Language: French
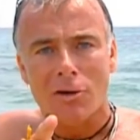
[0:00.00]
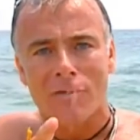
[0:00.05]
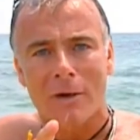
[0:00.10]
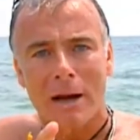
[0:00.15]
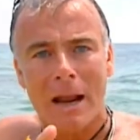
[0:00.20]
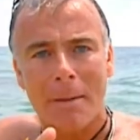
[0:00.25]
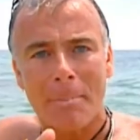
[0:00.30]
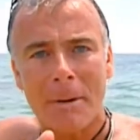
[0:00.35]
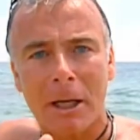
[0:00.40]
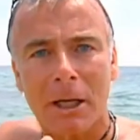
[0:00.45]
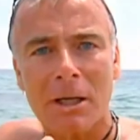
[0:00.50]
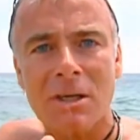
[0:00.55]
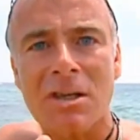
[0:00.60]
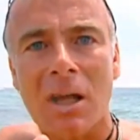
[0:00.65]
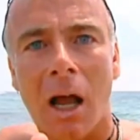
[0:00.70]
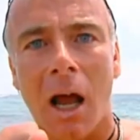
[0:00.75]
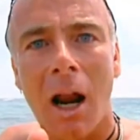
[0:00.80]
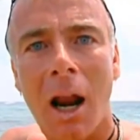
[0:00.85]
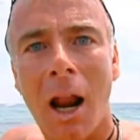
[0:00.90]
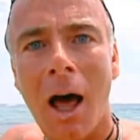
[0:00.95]
Je vais l'appeler
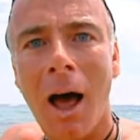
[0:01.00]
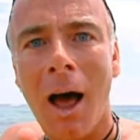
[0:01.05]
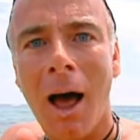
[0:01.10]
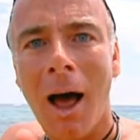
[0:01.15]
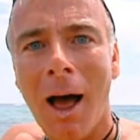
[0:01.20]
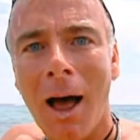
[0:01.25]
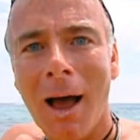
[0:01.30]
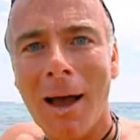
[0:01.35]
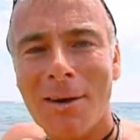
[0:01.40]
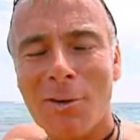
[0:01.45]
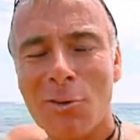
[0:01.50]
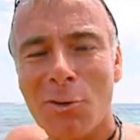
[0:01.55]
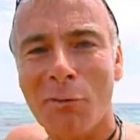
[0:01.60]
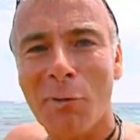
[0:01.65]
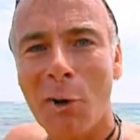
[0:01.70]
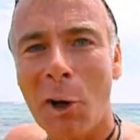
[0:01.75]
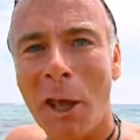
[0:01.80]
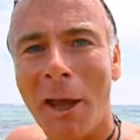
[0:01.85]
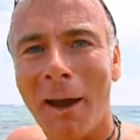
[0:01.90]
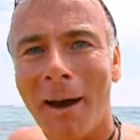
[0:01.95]
Cristal.
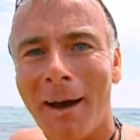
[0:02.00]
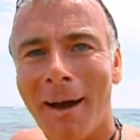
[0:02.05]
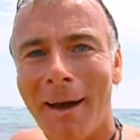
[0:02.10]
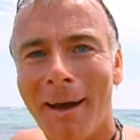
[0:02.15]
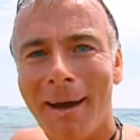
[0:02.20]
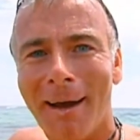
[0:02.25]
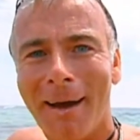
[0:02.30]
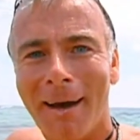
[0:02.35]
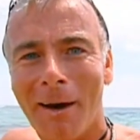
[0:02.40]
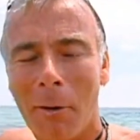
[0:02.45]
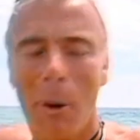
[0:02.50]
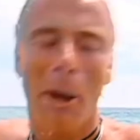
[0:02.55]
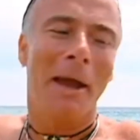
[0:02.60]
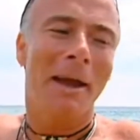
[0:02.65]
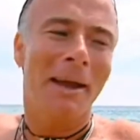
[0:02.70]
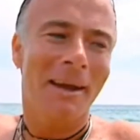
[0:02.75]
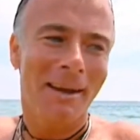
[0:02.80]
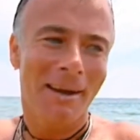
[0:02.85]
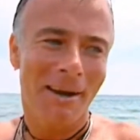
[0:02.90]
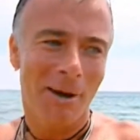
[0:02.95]
Souvenir.
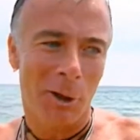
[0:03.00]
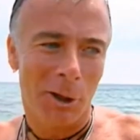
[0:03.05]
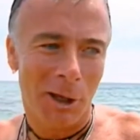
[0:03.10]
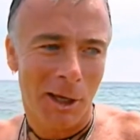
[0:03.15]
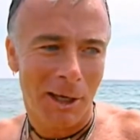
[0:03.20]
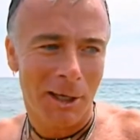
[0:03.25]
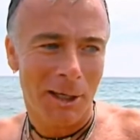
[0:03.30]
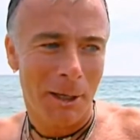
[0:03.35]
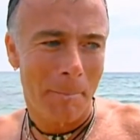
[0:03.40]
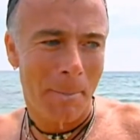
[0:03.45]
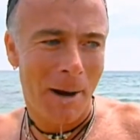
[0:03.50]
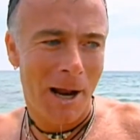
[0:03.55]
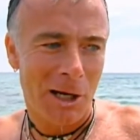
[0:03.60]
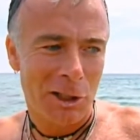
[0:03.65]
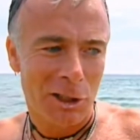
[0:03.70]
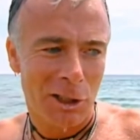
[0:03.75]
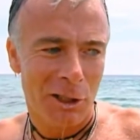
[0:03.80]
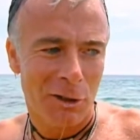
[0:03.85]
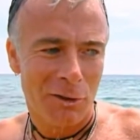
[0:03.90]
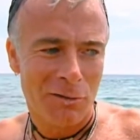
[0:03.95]
Ouais, le kéké des
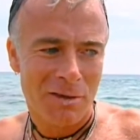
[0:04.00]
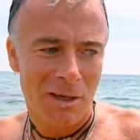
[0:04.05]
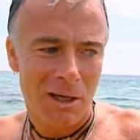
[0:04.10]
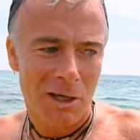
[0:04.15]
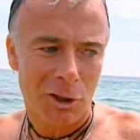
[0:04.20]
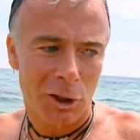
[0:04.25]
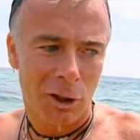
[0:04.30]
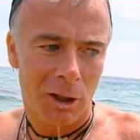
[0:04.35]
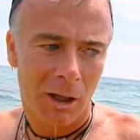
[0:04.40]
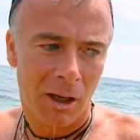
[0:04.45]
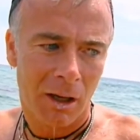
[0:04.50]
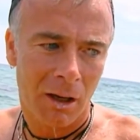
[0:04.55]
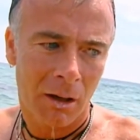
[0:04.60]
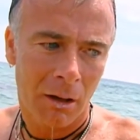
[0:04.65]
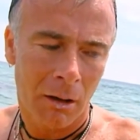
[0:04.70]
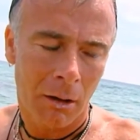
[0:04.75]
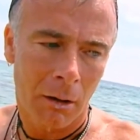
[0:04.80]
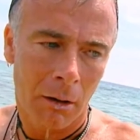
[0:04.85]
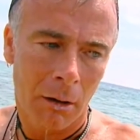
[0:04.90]
plages est nostalgique.